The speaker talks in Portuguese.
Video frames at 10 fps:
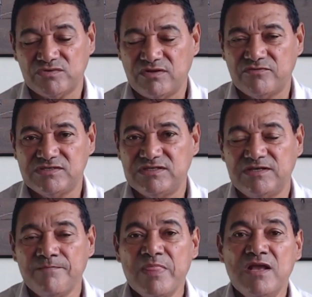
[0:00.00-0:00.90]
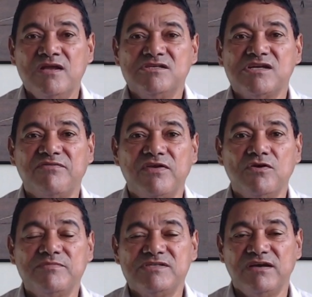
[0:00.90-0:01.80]
então você já vem
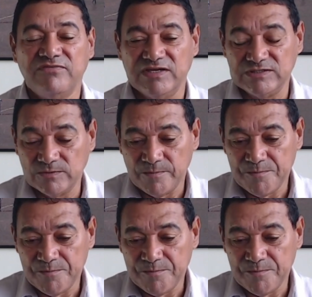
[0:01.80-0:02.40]
observando.